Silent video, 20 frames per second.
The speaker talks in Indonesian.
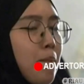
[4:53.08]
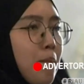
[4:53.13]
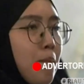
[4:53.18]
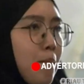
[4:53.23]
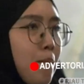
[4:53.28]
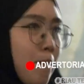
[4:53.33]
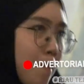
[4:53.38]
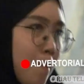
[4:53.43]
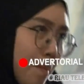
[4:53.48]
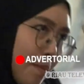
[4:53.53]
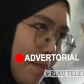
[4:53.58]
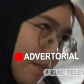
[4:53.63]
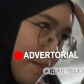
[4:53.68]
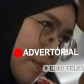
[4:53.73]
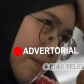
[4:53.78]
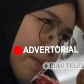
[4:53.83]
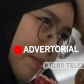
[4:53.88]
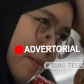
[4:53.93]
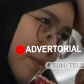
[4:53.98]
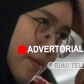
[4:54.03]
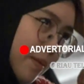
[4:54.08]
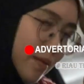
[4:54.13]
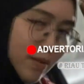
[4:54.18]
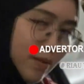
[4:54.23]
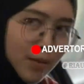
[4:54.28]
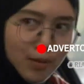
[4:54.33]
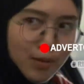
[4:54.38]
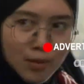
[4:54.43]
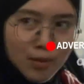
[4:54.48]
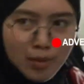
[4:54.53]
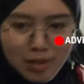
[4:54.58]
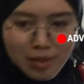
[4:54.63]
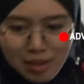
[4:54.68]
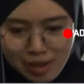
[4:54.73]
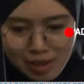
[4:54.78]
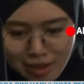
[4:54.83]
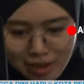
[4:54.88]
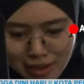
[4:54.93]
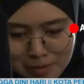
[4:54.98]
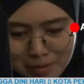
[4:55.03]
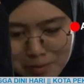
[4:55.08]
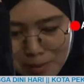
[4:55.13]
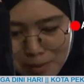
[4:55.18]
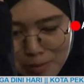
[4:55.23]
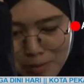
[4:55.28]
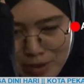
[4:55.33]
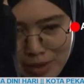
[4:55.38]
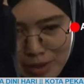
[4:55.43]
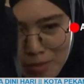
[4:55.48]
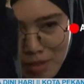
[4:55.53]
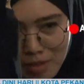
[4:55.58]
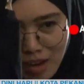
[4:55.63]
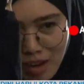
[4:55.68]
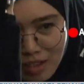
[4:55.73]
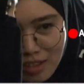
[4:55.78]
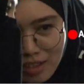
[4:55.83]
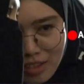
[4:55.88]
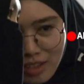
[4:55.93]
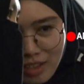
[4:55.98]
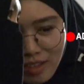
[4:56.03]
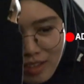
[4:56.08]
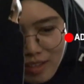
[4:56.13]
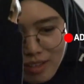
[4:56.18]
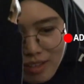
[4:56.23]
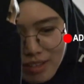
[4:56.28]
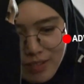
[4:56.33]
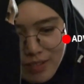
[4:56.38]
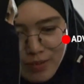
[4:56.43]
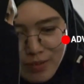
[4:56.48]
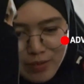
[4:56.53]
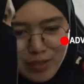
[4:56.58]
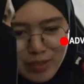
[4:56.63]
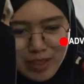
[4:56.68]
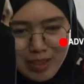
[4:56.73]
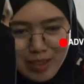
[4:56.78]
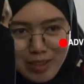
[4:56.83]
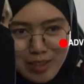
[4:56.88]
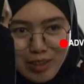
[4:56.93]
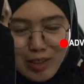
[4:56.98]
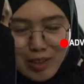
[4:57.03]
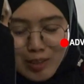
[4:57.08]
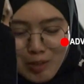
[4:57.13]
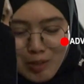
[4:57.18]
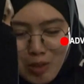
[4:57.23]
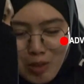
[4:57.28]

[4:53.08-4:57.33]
APBD Kabupaten Kampar tahun 2024 mendatang